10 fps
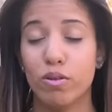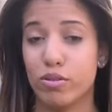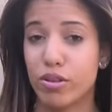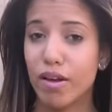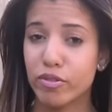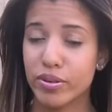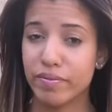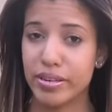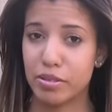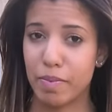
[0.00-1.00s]
O software
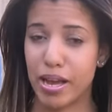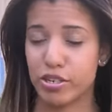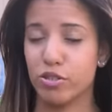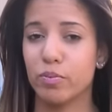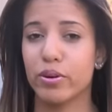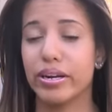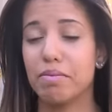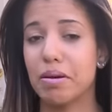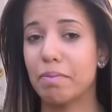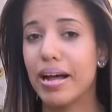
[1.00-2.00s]
faz parte do
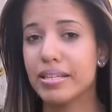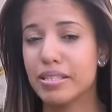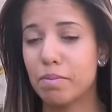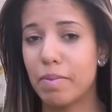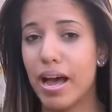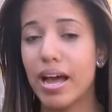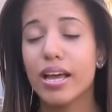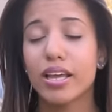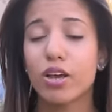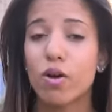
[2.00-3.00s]
programa Participar,
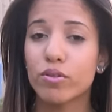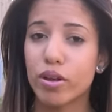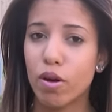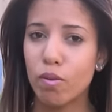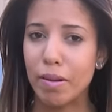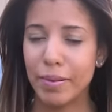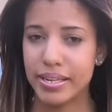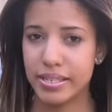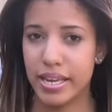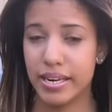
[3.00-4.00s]
que conta com uma
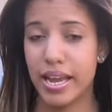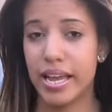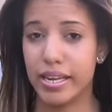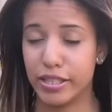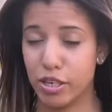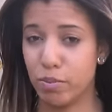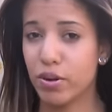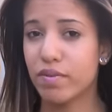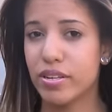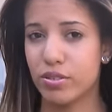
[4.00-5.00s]
parceria entre
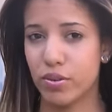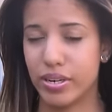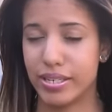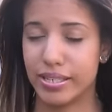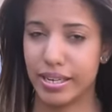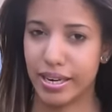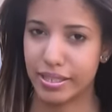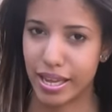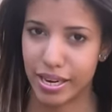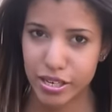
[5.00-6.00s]
professores da
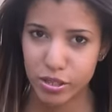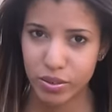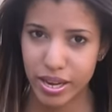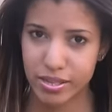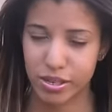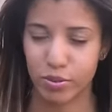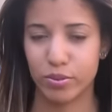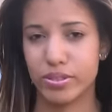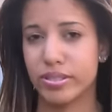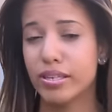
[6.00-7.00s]
Secretaria de Educação
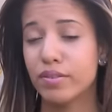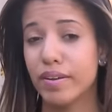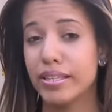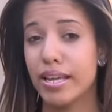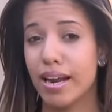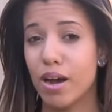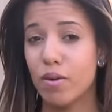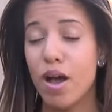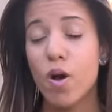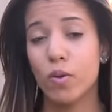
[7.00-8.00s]
do Distrito
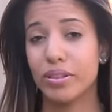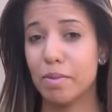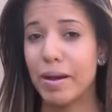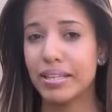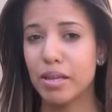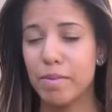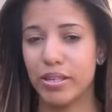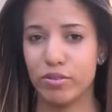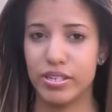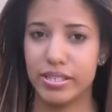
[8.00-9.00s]
Federal, o
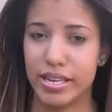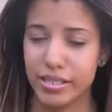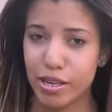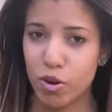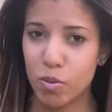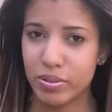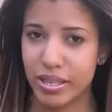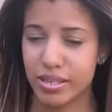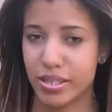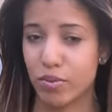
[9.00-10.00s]
Departamento de Ciência da
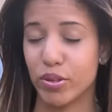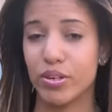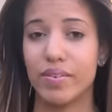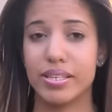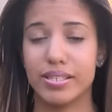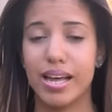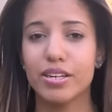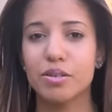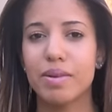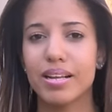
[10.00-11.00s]
Computação da
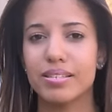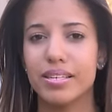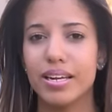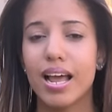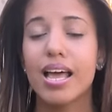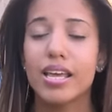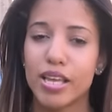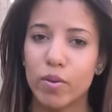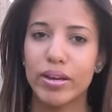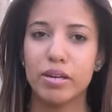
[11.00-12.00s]
Universidade de Brasília
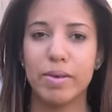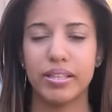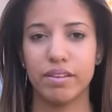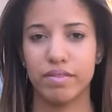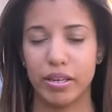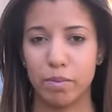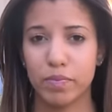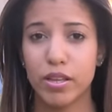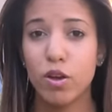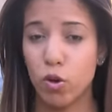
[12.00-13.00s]
e a UNBTV.
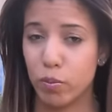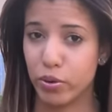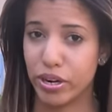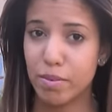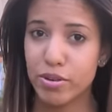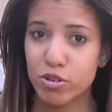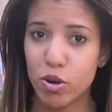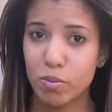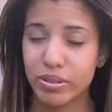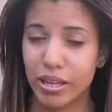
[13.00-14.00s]
O programa de
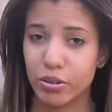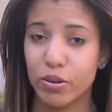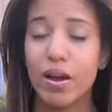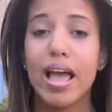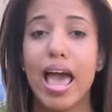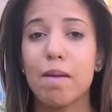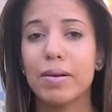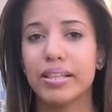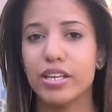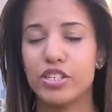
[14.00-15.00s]
computador é
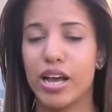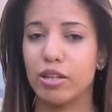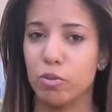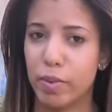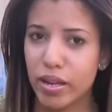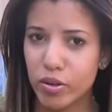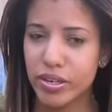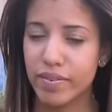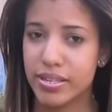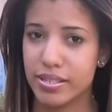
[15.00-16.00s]
patenteado pela
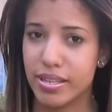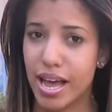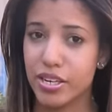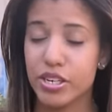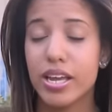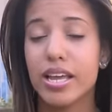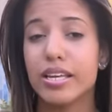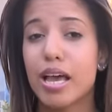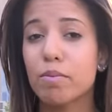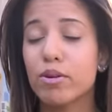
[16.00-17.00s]
universidade
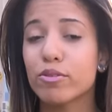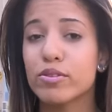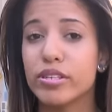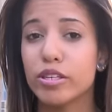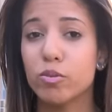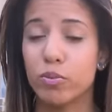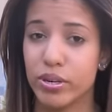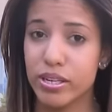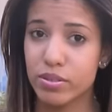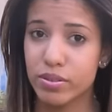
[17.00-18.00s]
e é produzido
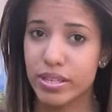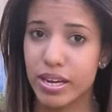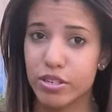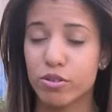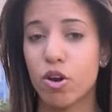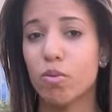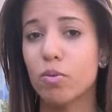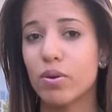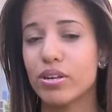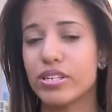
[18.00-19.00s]
por estudantes
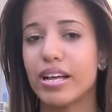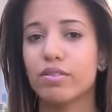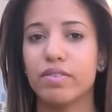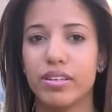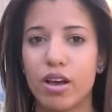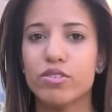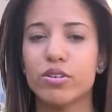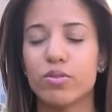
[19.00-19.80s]
como projeto final de